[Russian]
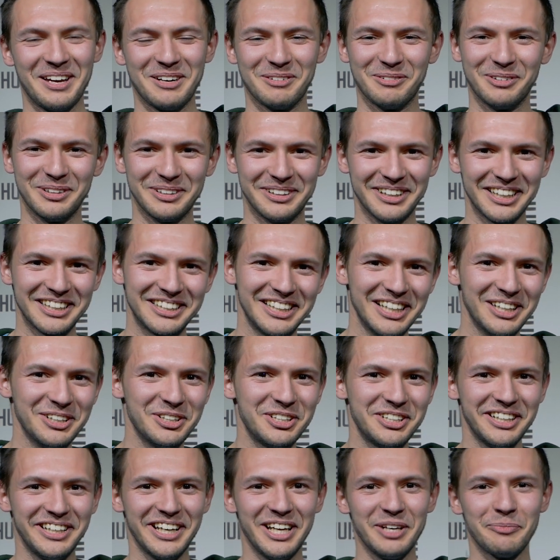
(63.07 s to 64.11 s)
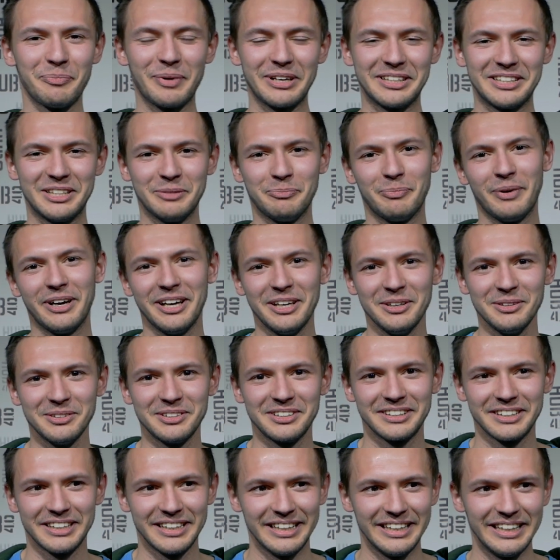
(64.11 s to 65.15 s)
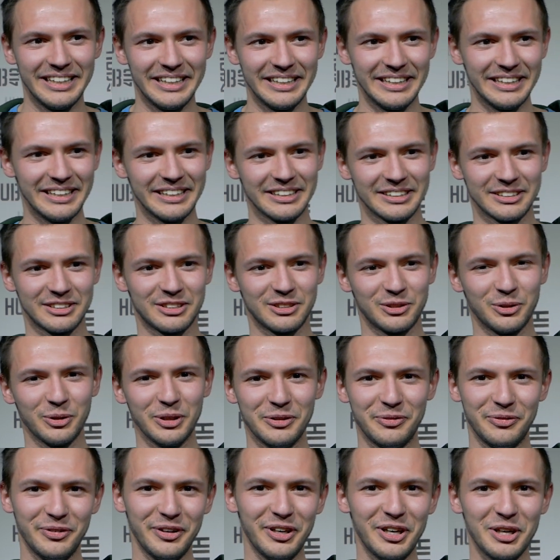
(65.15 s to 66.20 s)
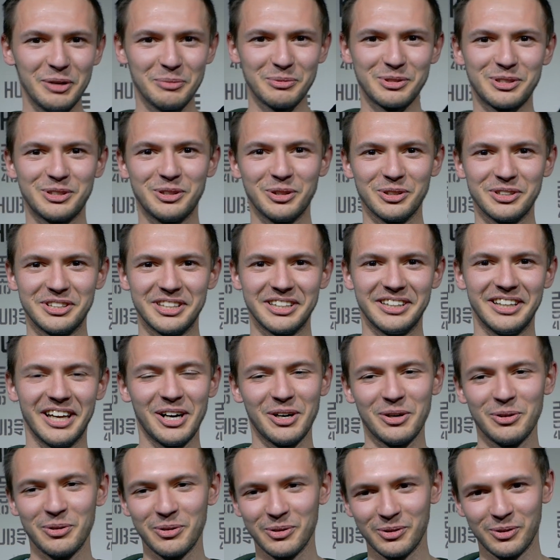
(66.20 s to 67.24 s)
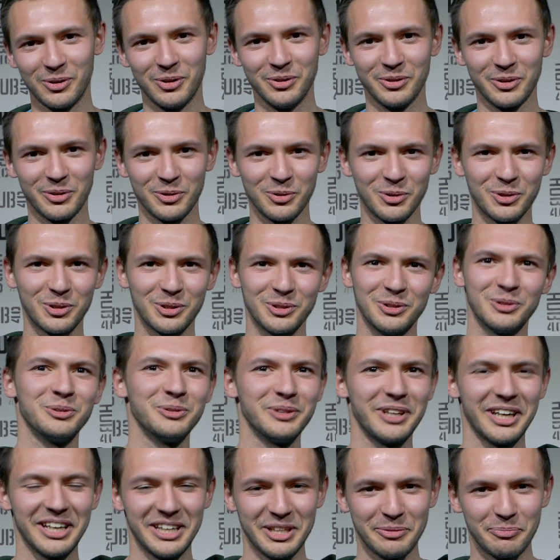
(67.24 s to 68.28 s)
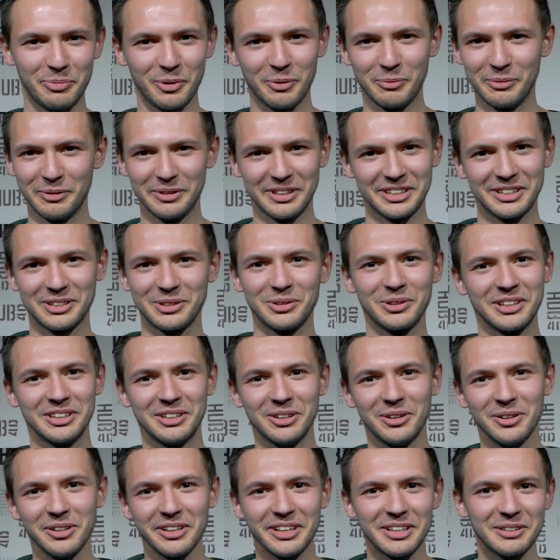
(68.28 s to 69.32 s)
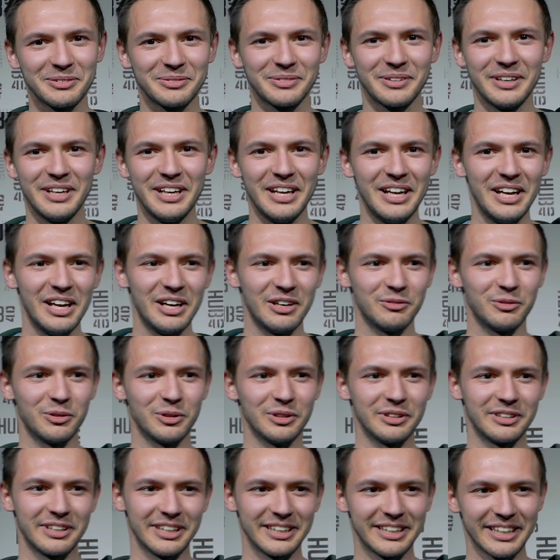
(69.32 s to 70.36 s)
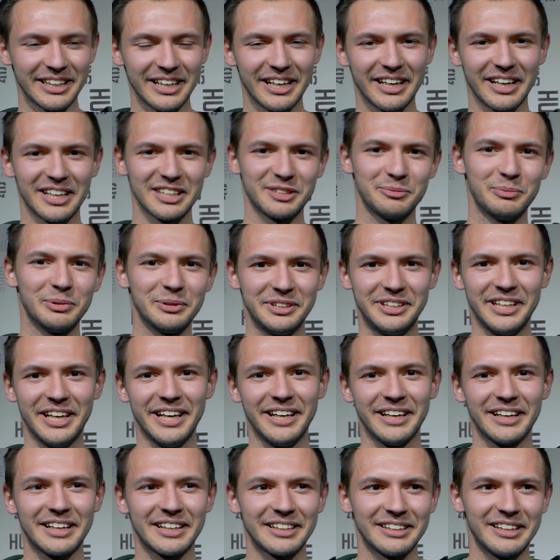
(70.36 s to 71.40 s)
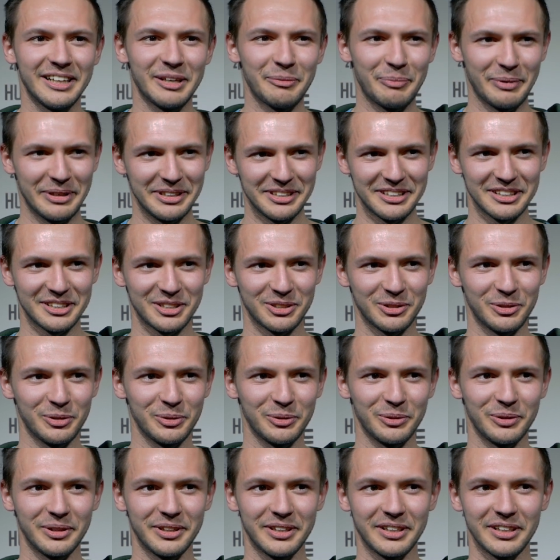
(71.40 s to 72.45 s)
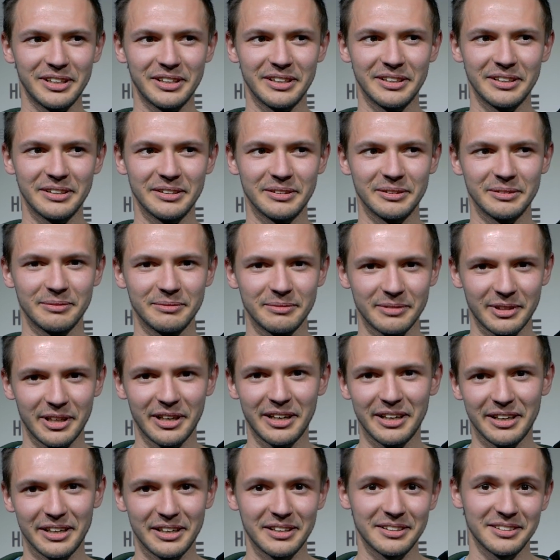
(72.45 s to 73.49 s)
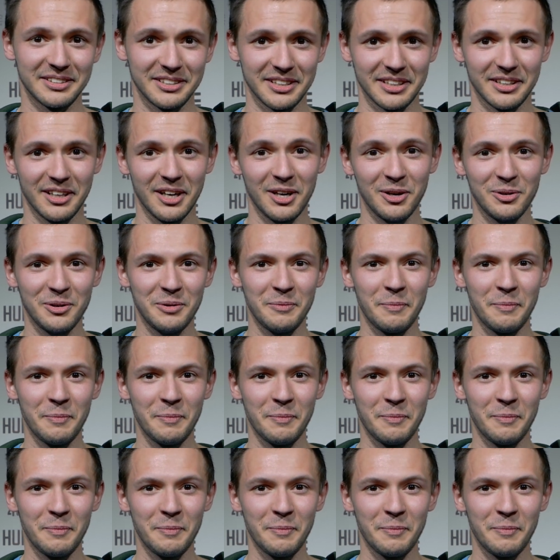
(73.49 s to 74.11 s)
Вот, на следующий день просыпаюсь, и что эфириум, что задал, он рухнул, я не помню на сколько долларов. Вот, это как раз был день, когда произошел э, хак задал.